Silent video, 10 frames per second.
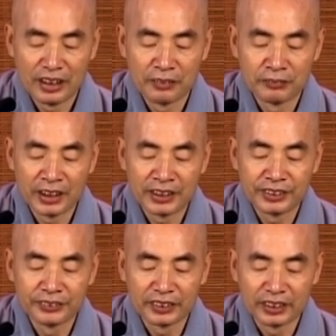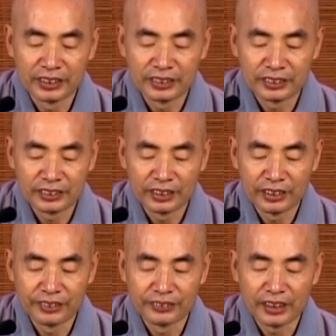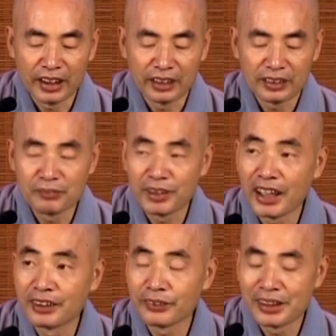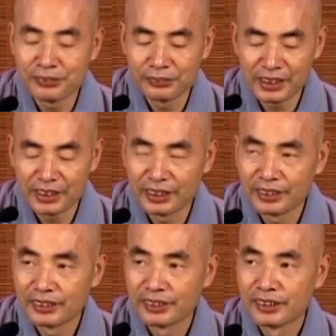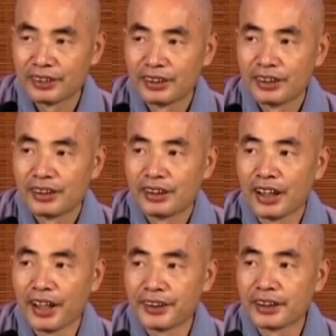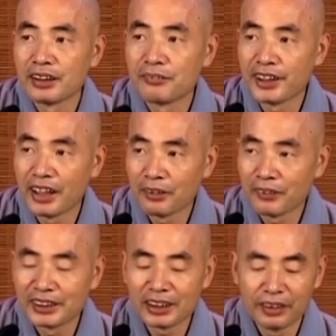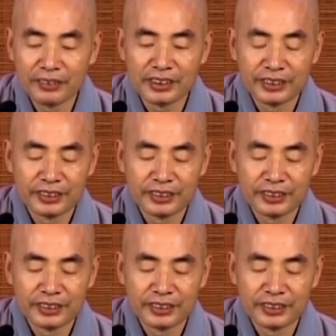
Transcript: 我们在修行的时候，哎，可以培养专注力，哎，也可以培养观照力，